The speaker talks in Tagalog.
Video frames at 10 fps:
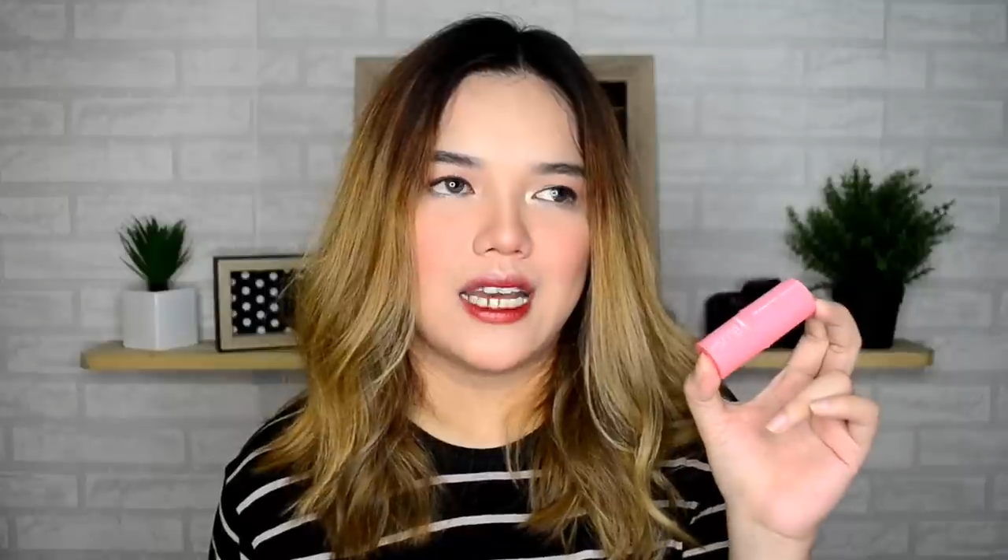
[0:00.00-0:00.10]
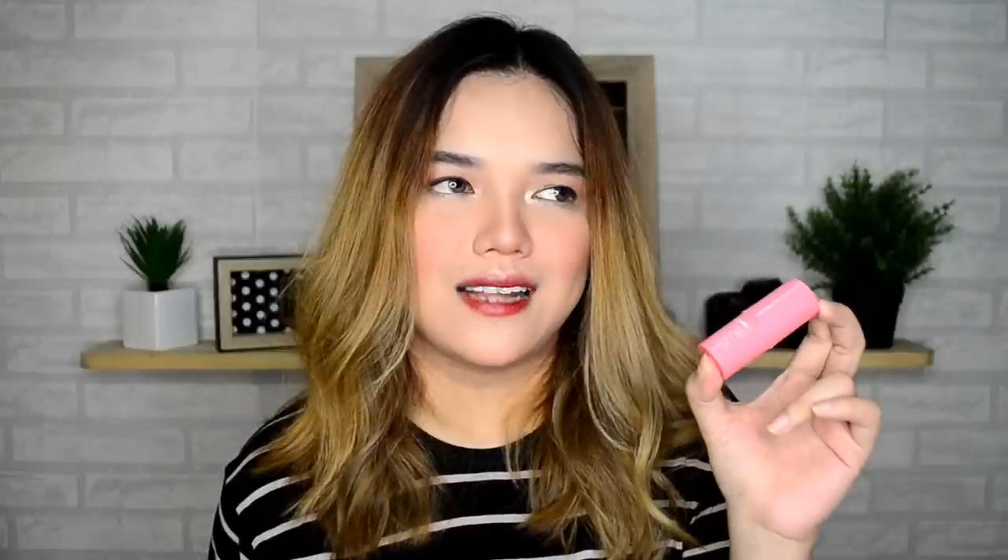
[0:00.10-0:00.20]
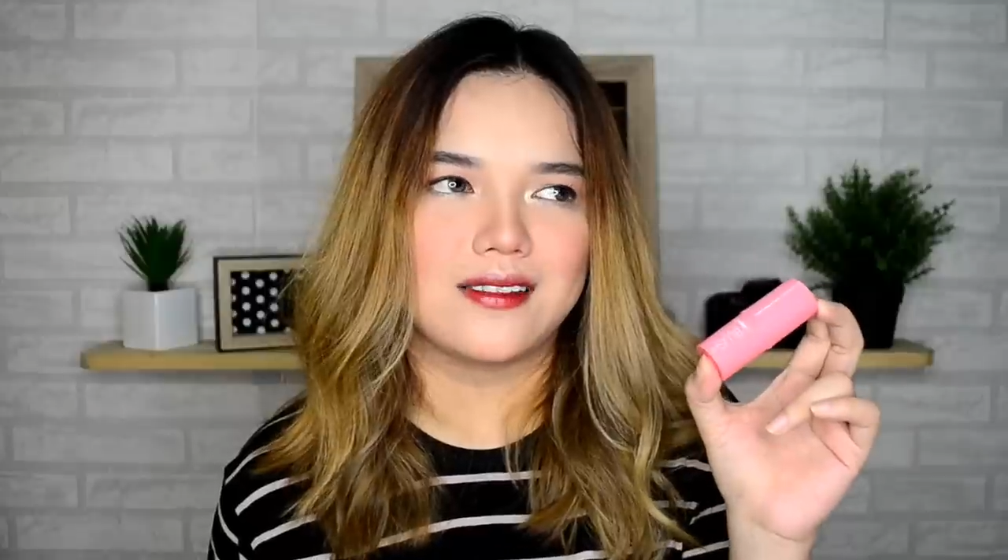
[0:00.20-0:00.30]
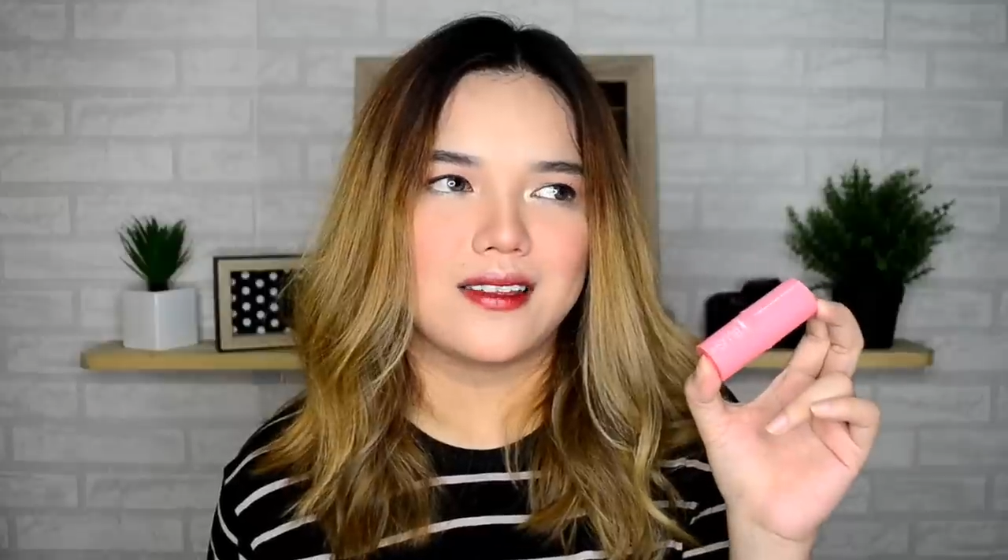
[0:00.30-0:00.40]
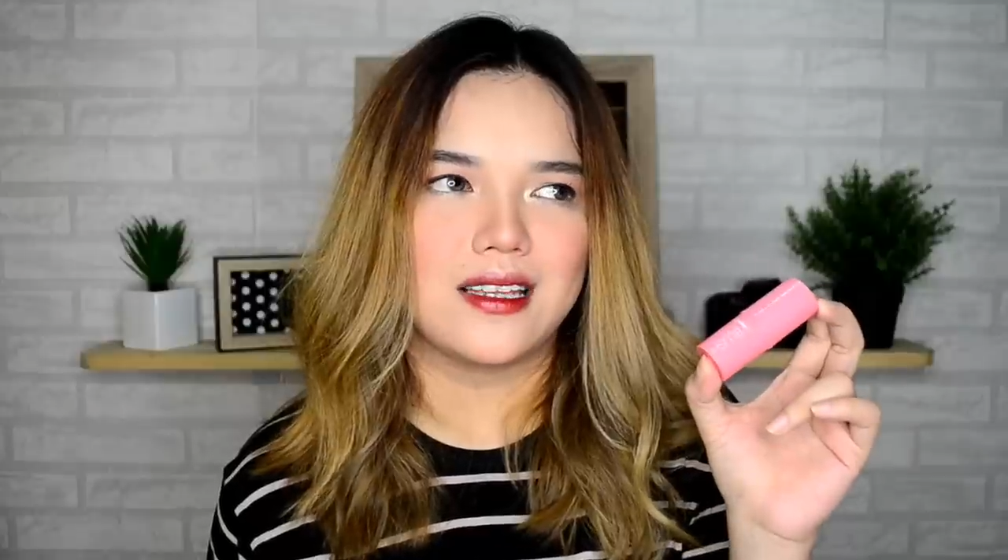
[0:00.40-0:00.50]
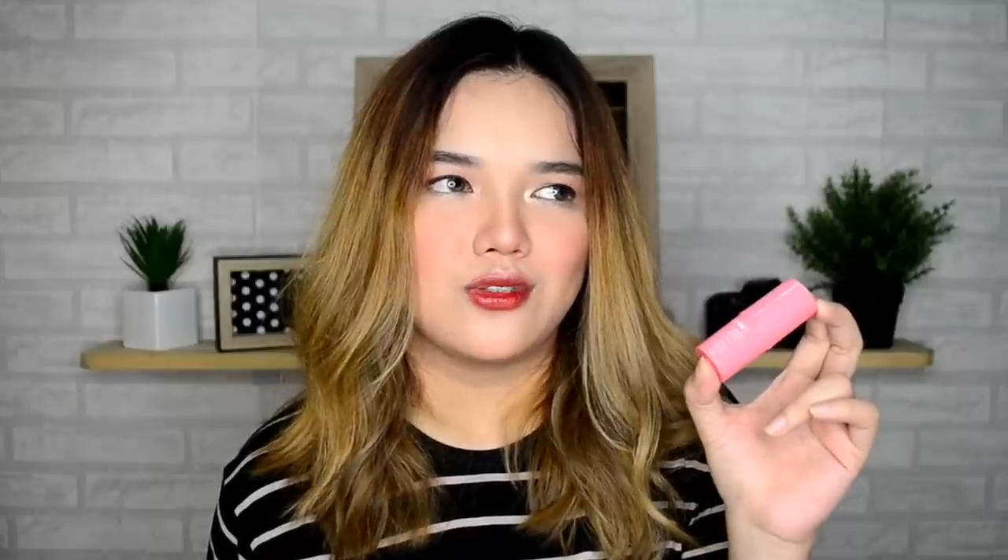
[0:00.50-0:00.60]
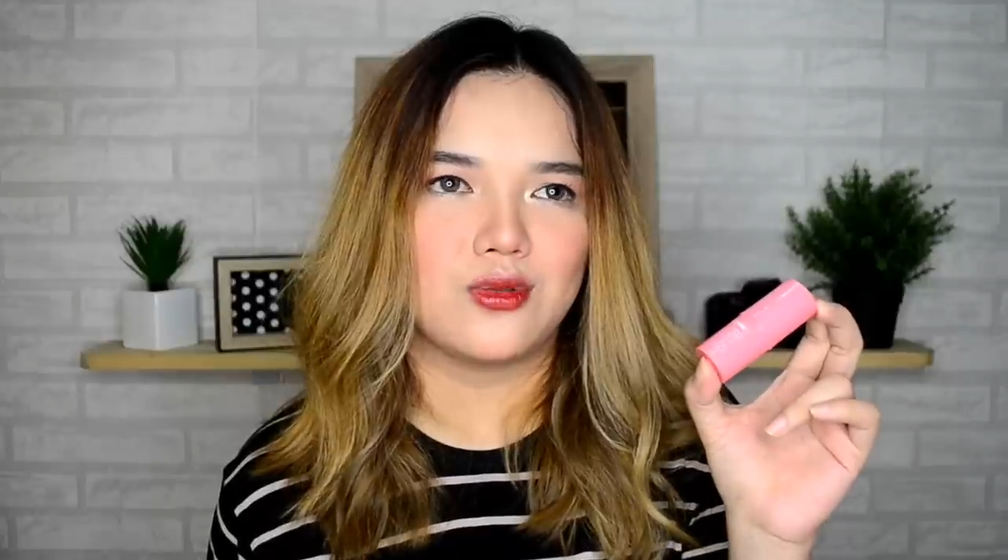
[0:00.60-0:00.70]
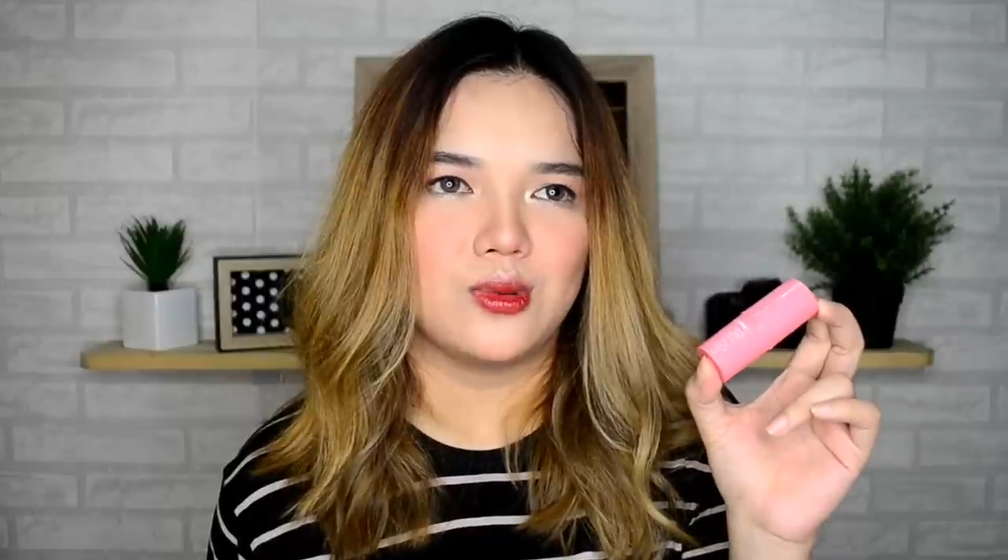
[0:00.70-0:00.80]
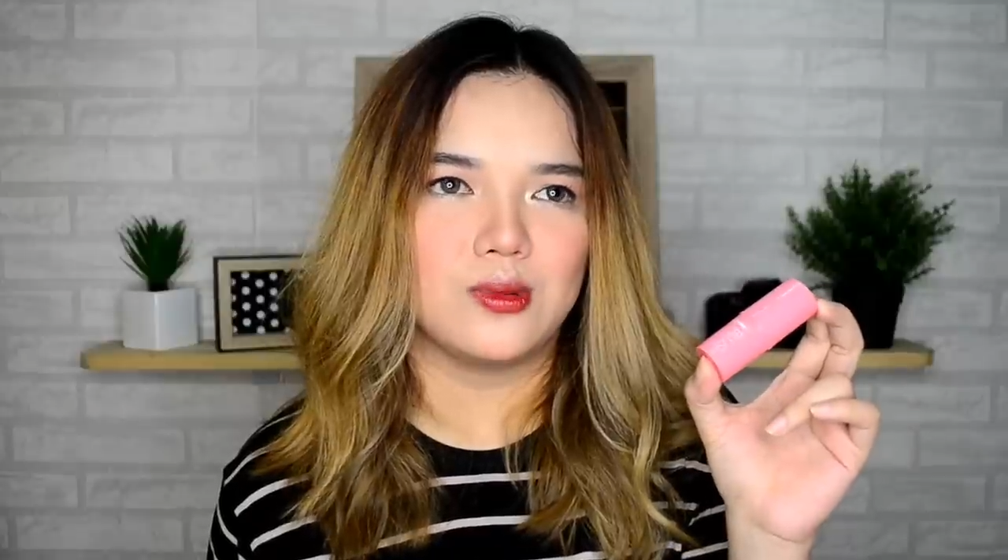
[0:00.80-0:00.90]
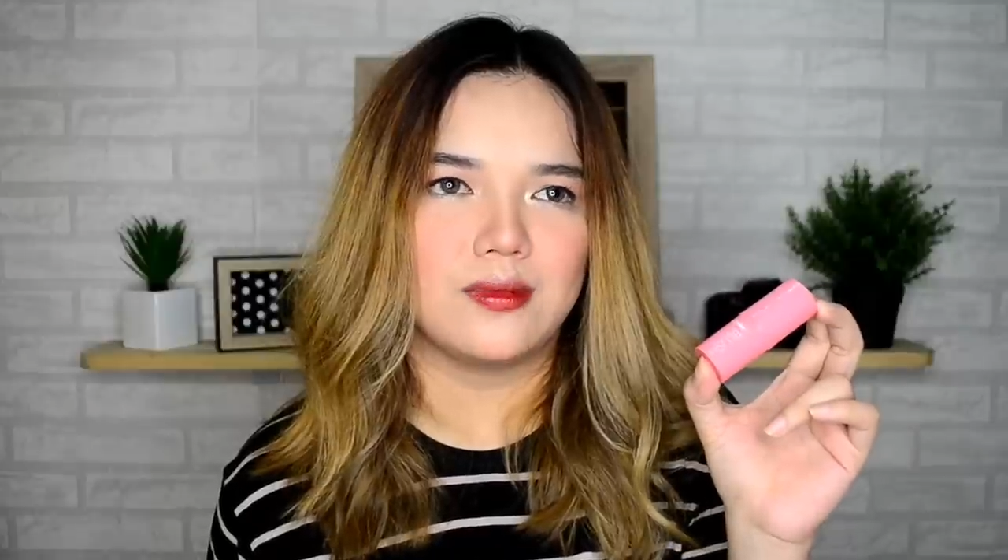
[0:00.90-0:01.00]
As is
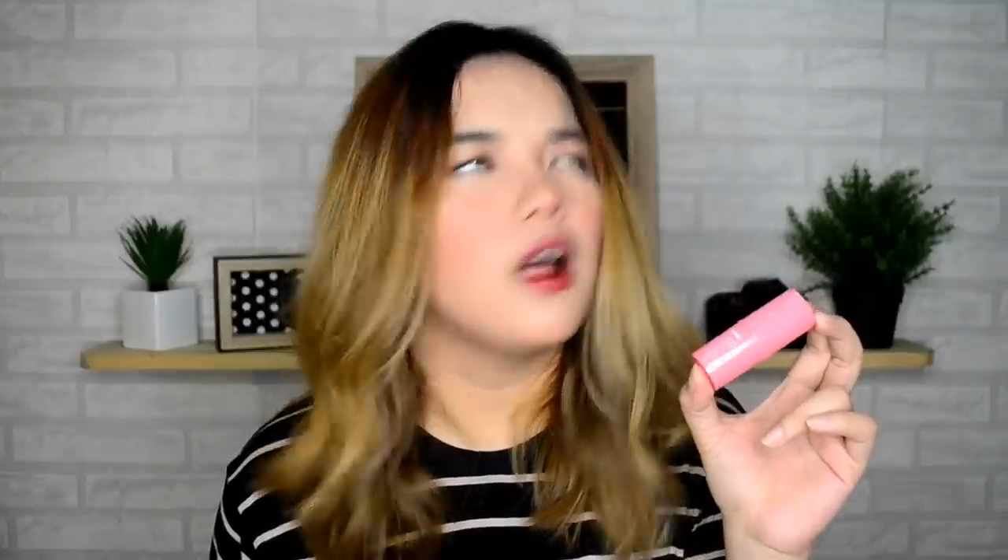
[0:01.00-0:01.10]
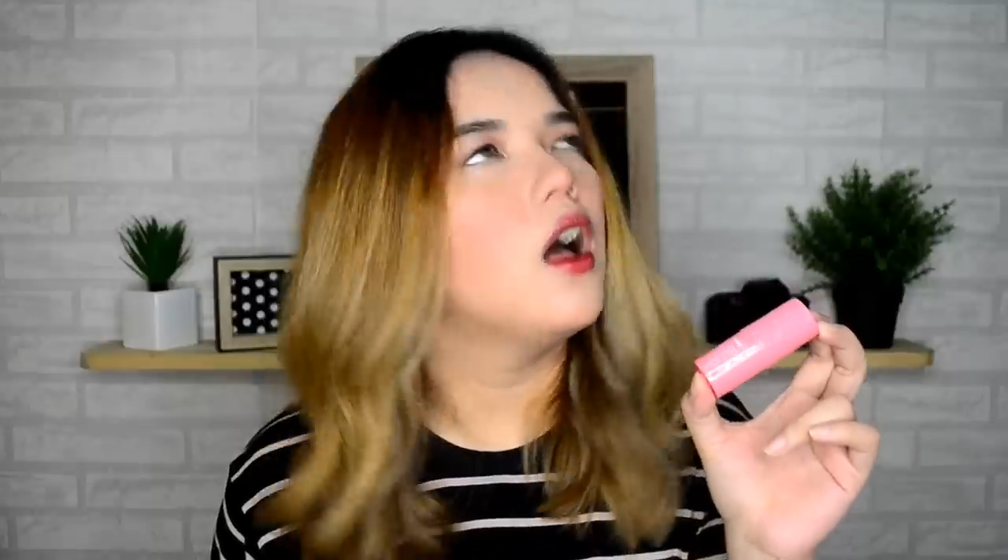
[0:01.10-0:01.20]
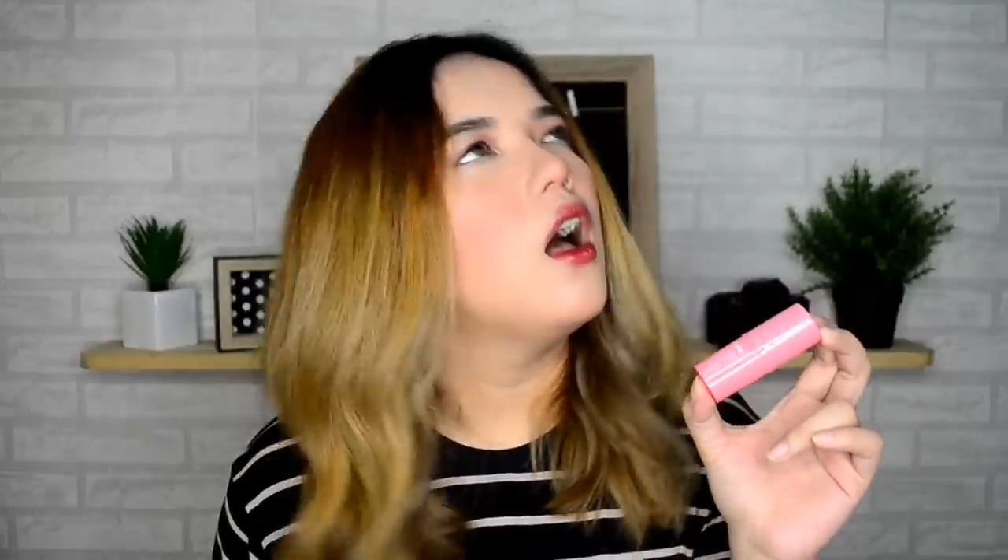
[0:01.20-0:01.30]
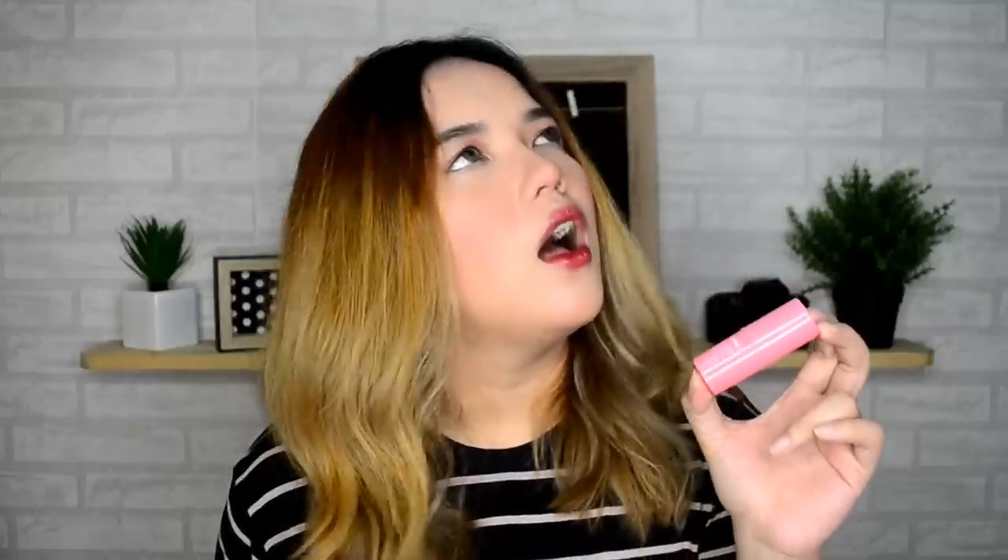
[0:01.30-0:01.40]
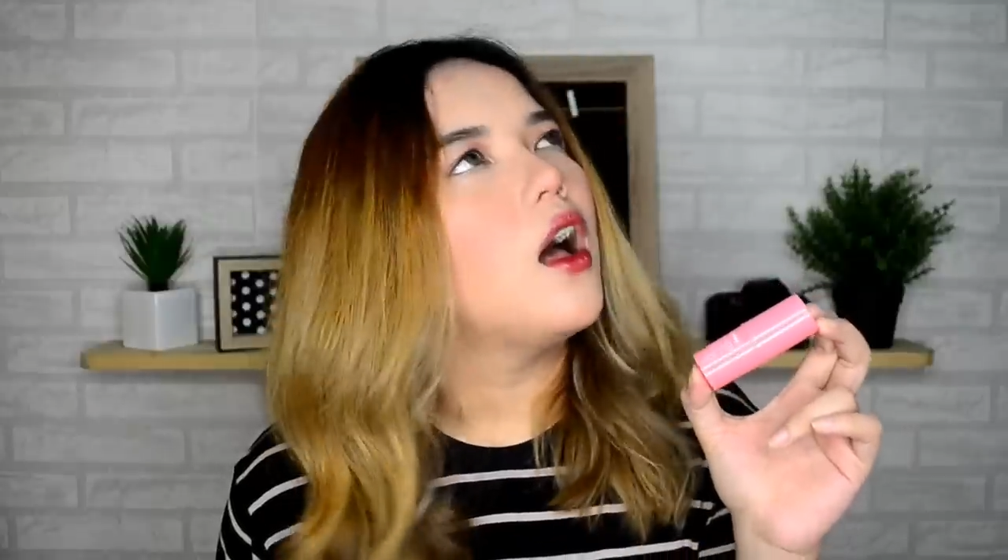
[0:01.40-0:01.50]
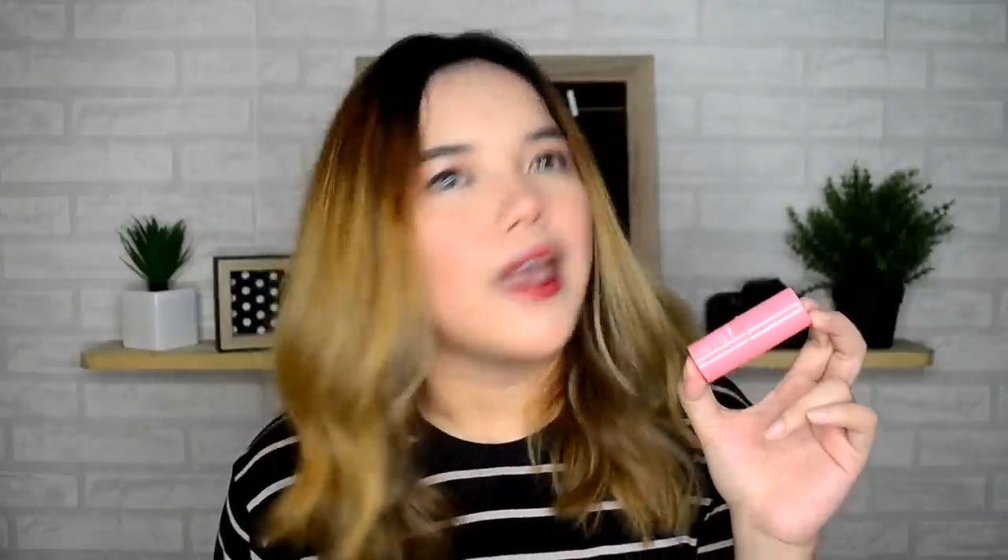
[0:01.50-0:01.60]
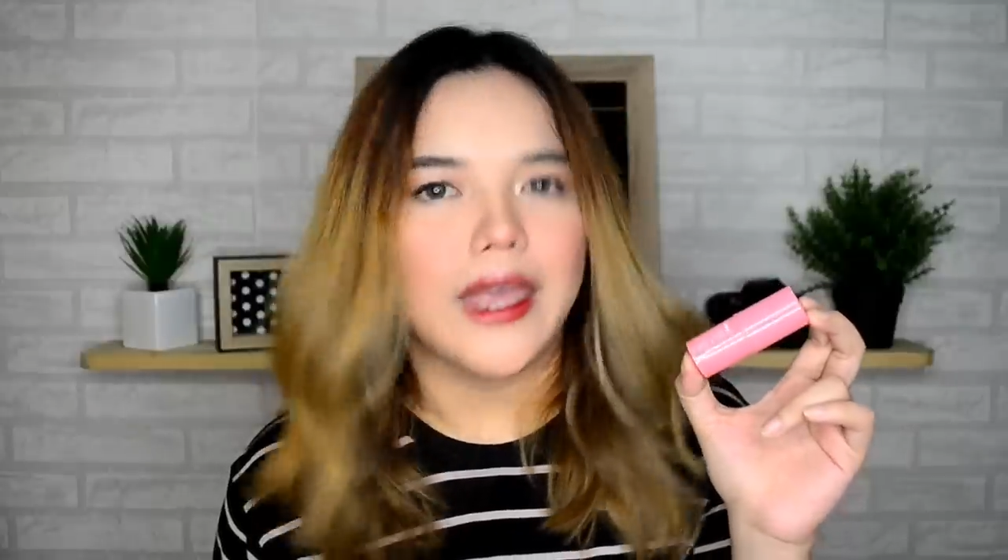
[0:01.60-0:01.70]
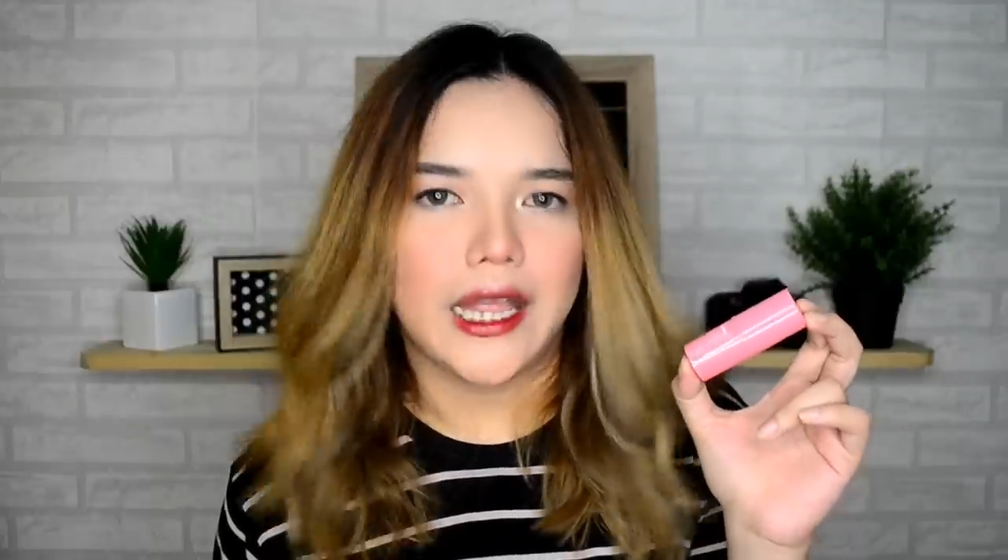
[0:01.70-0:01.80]
po. Oh.